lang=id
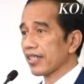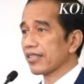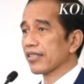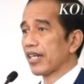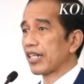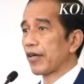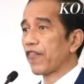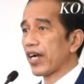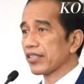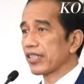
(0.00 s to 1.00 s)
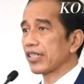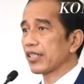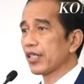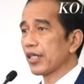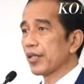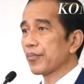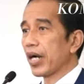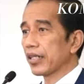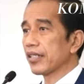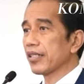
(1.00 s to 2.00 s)
akses terhadap vaksin
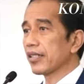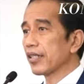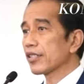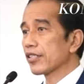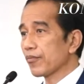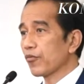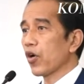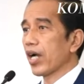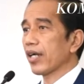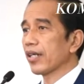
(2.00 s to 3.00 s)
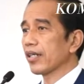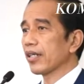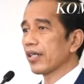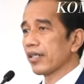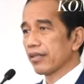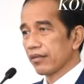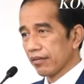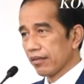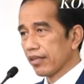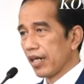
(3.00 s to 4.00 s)
bagi semua
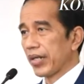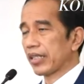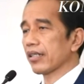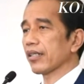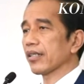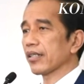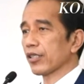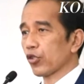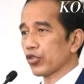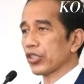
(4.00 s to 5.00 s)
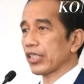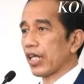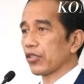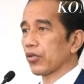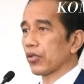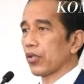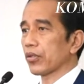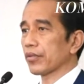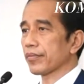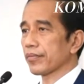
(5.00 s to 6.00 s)
dapat terus kita
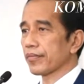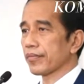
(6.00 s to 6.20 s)
dorong.